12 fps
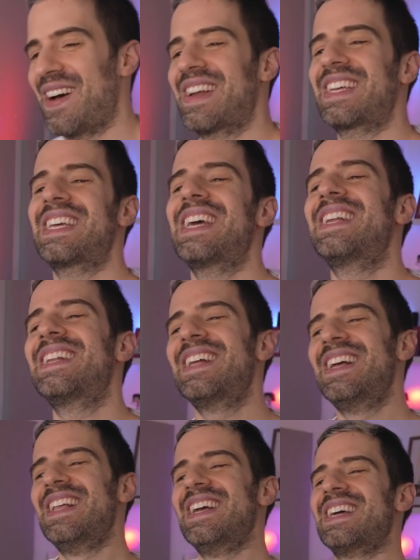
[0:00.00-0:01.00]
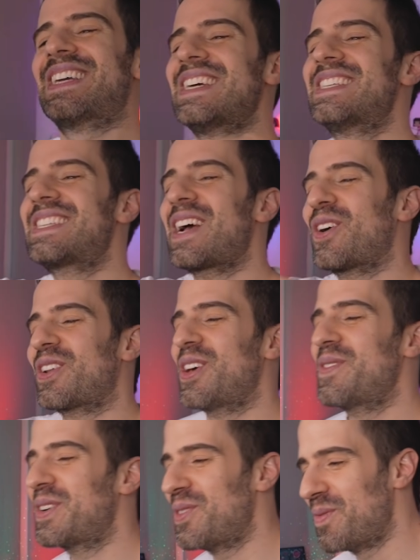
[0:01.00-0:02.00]
A ver quién ¿Quién se acordó
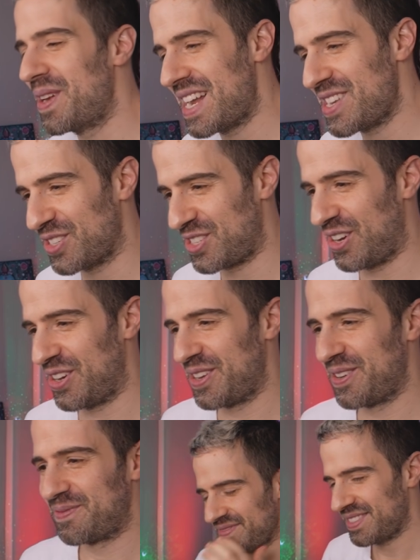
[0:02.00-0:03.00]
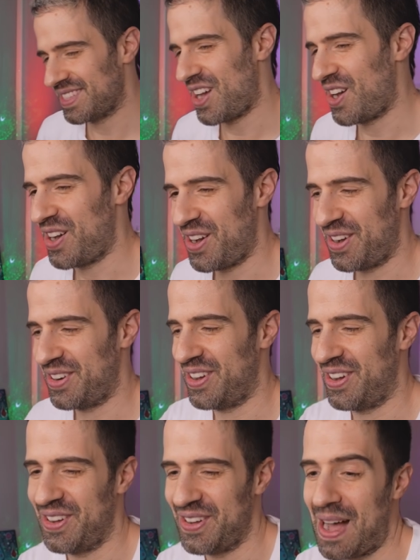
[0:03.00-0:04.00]
de mi cumpleaños hoy? No,
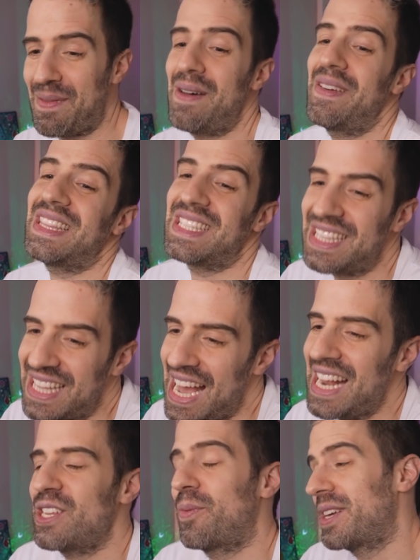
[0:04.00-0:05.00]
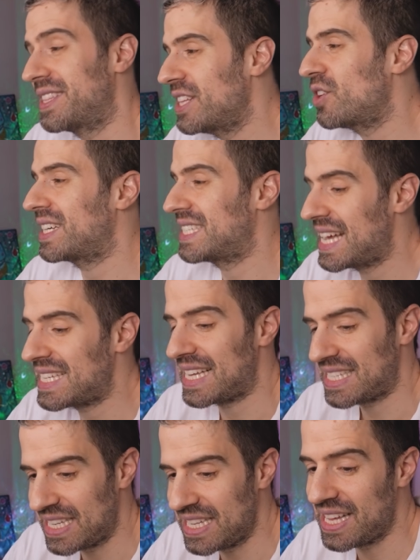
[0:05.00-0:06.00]
no. Además, 27 años, pues entiendo que seas
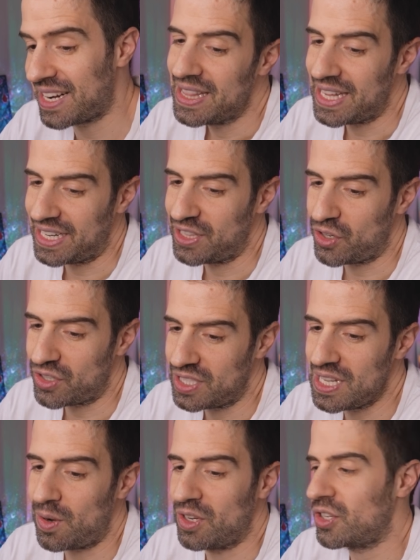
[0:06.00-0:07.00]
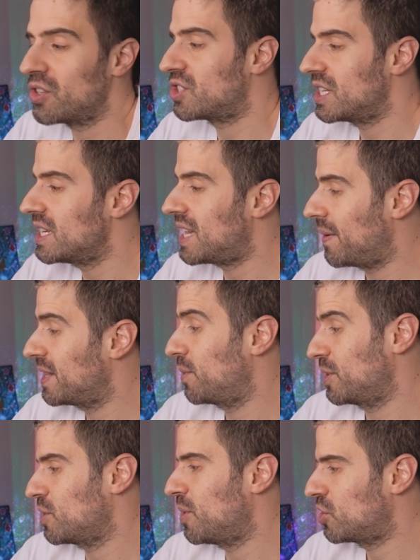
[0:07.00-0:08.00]
así de, retorcida cuando sos chica, ¿viste?
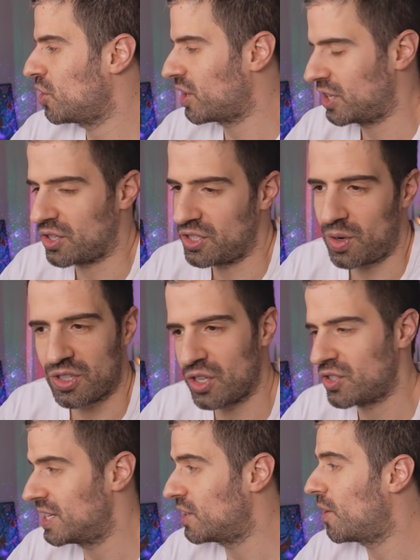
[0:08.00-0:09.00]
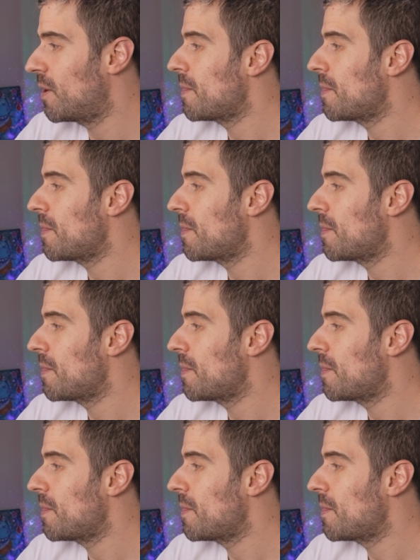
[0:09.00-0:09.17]
Porque somos todos retorcidos cuando sos chico.